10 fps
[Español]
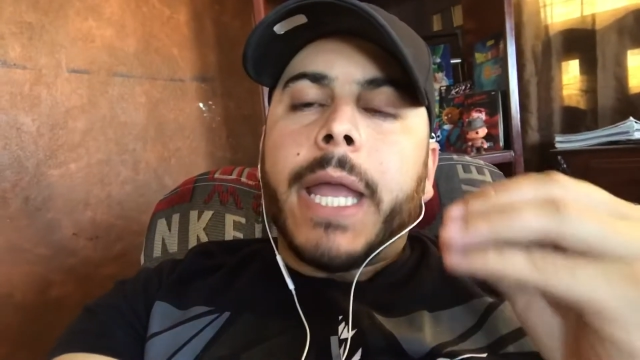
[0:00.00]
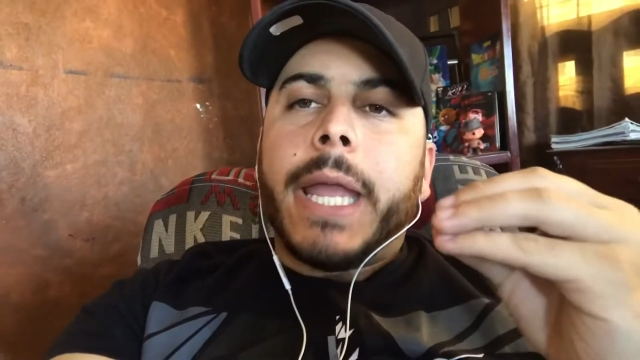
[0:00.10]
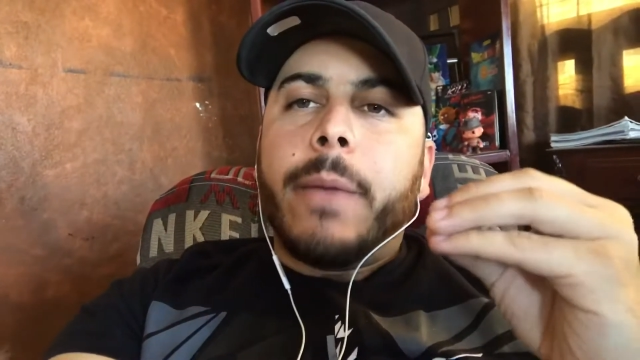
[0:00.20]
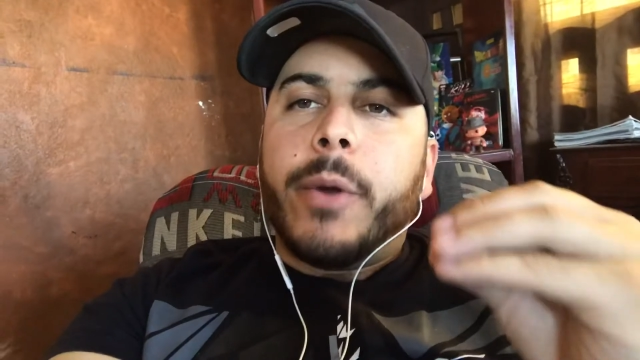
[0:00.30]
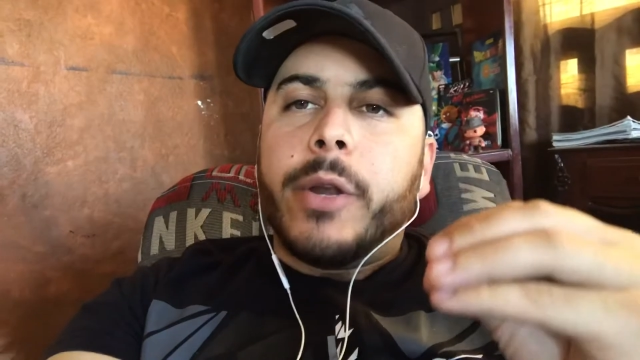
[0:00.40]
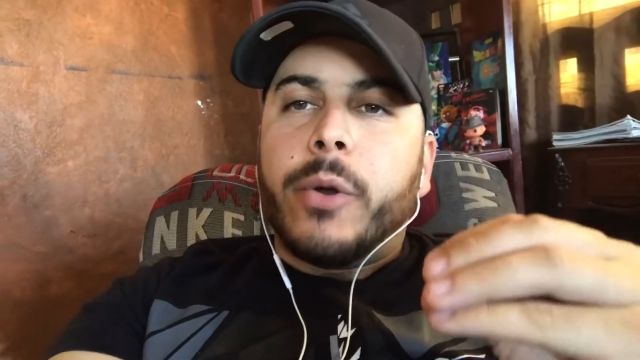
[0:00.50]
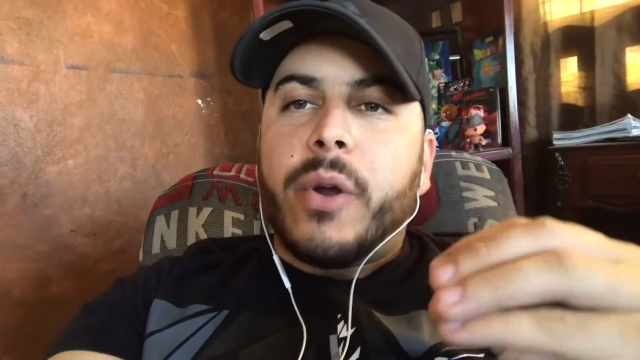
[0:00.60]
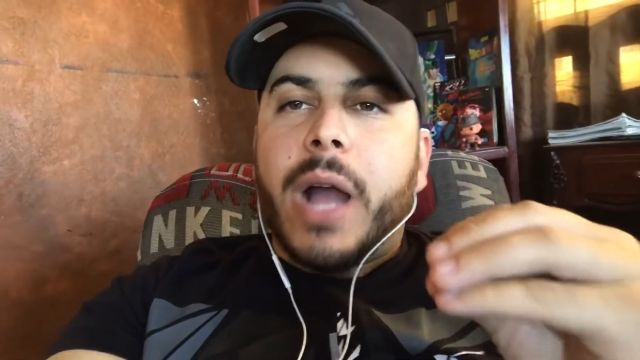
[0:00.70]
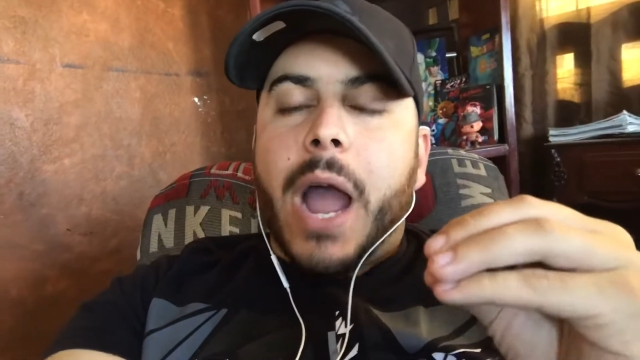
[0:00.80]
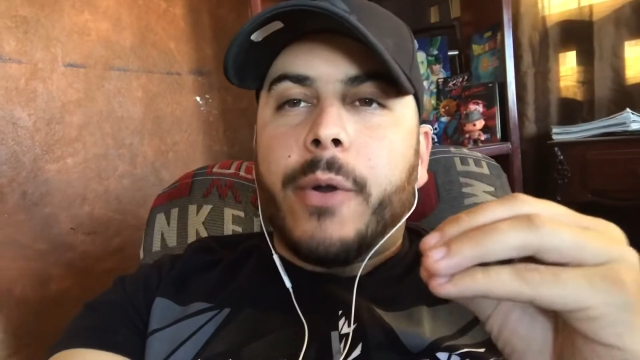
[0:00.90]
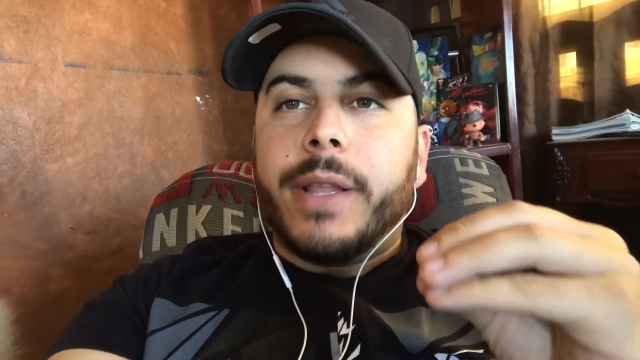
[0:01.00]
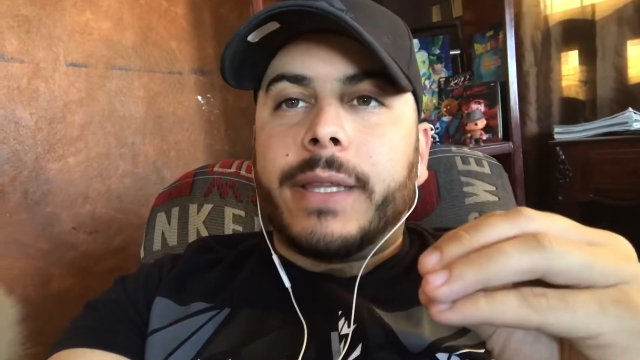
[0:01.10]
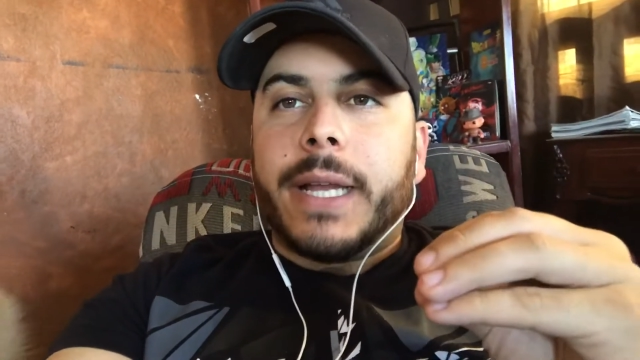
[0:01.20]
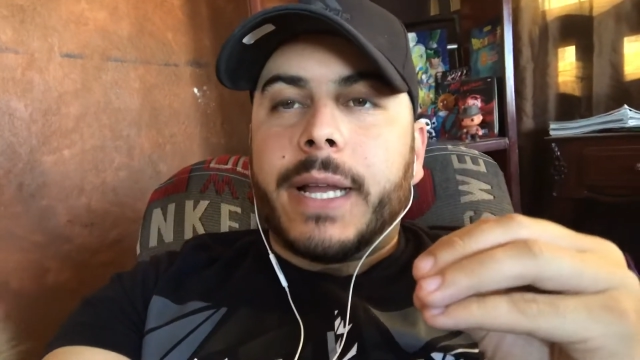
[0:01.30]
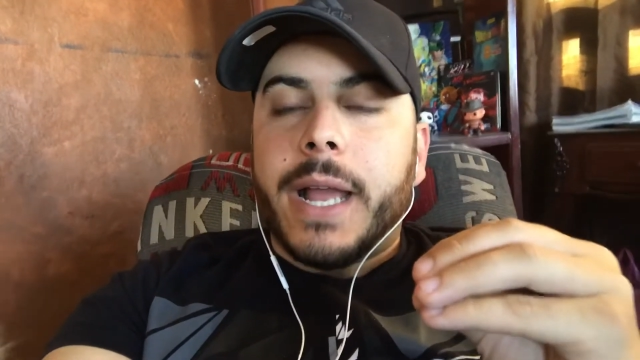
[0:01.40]
Y bueno,
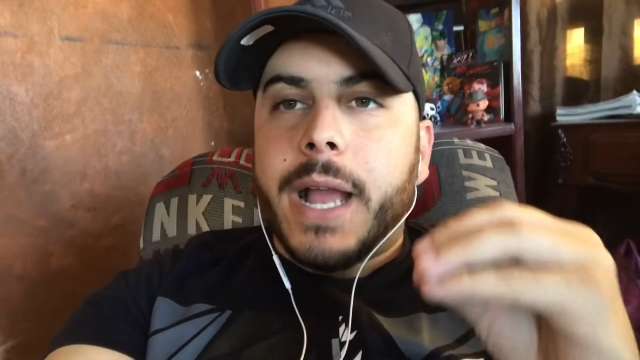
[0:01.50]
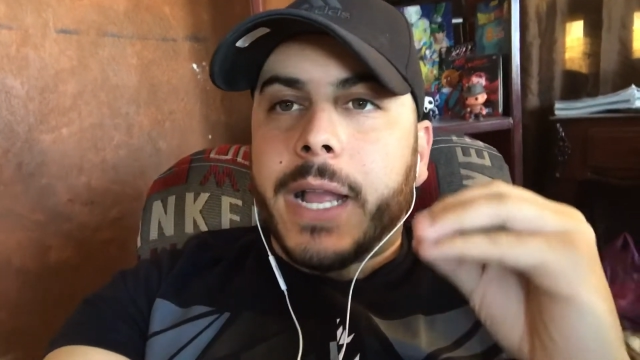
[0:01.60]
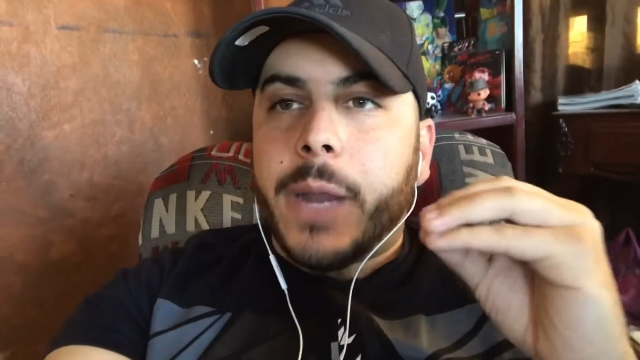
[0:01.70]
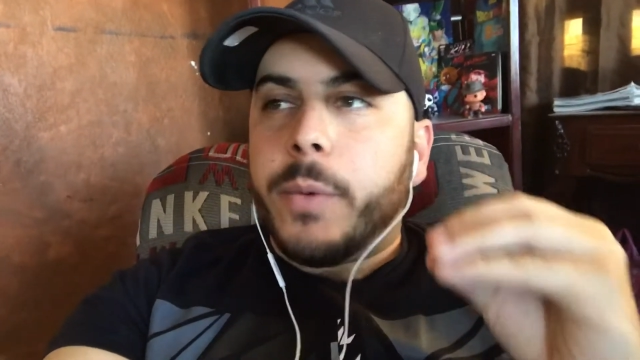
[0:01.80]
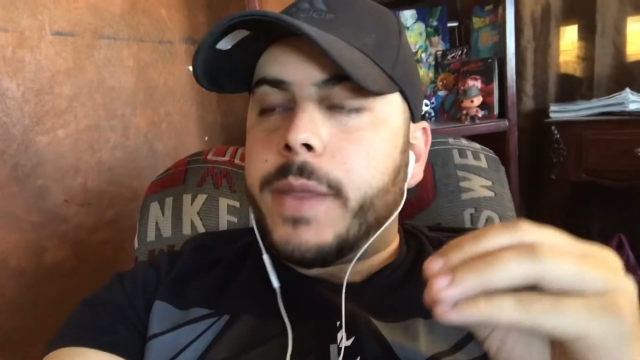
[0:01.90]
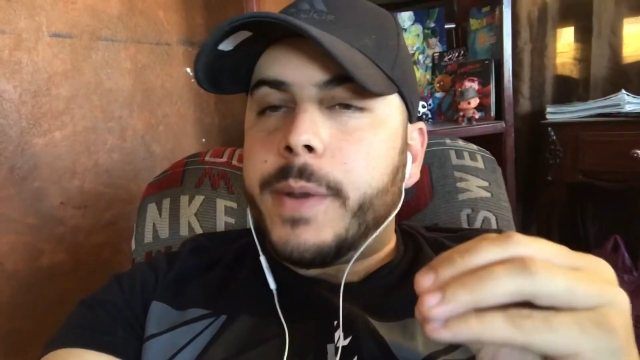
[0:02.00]
ahorita acabo de